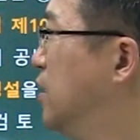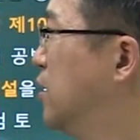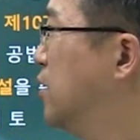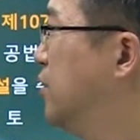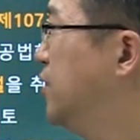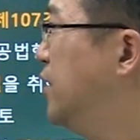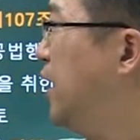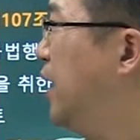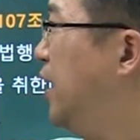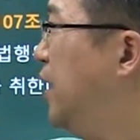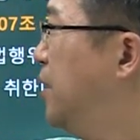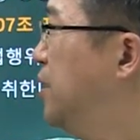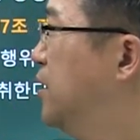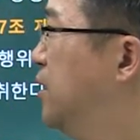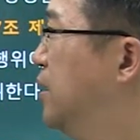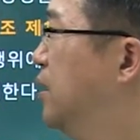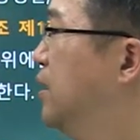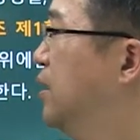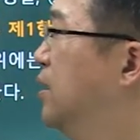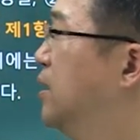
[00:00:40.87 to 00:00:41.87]
그런데
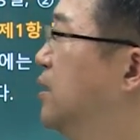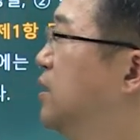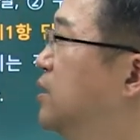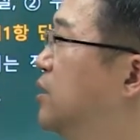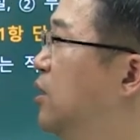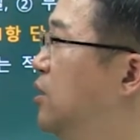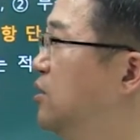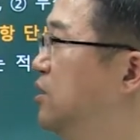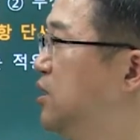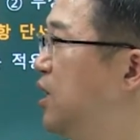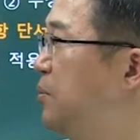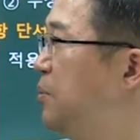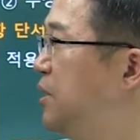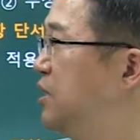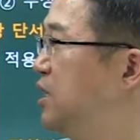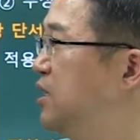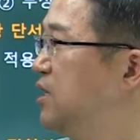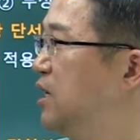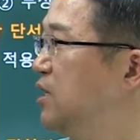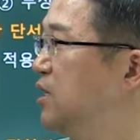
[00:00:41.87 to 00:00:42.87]
그런
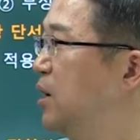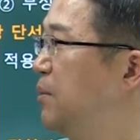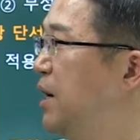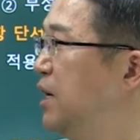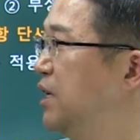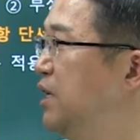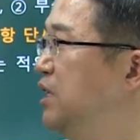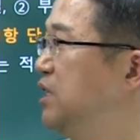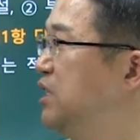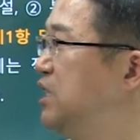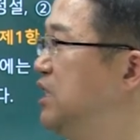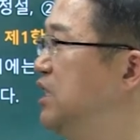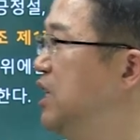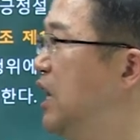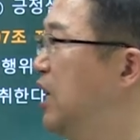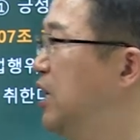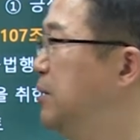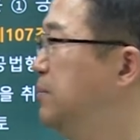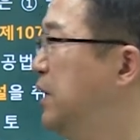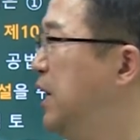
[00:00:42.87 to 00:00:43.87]
의사표시의 상대방이 진의
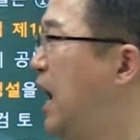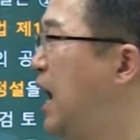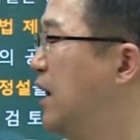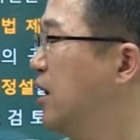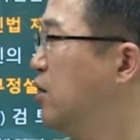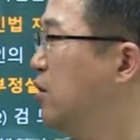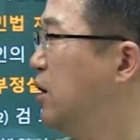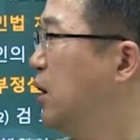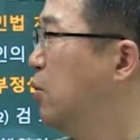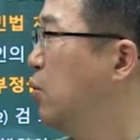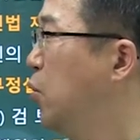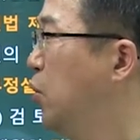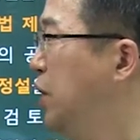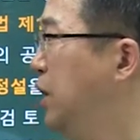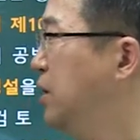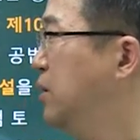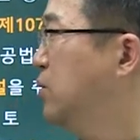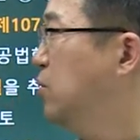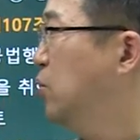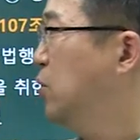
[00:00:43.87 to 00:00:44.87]
아님을 알았거나
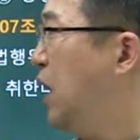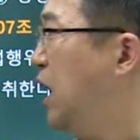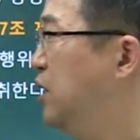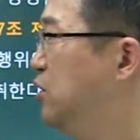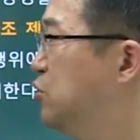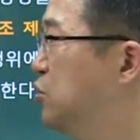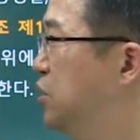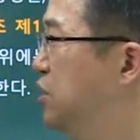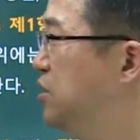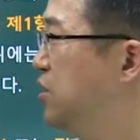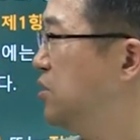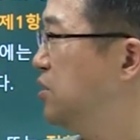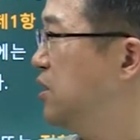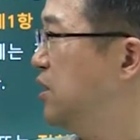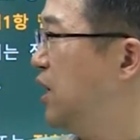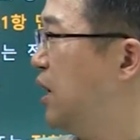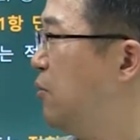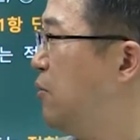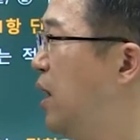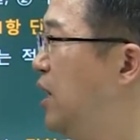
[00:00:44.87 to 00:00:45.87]
고의 또는 알 수
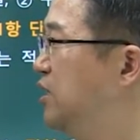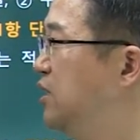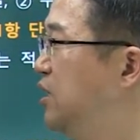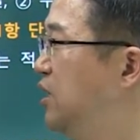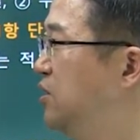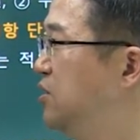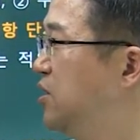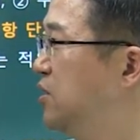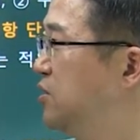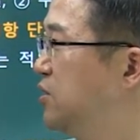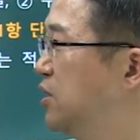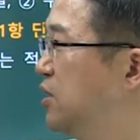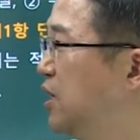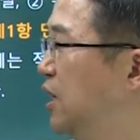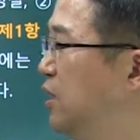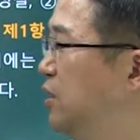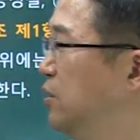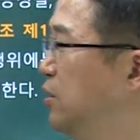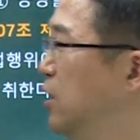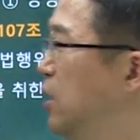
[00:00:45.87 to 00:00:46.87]
있었을 때 과실이 있었을
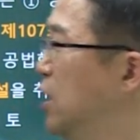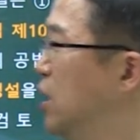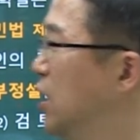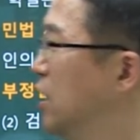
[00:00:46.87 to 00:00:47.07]
때는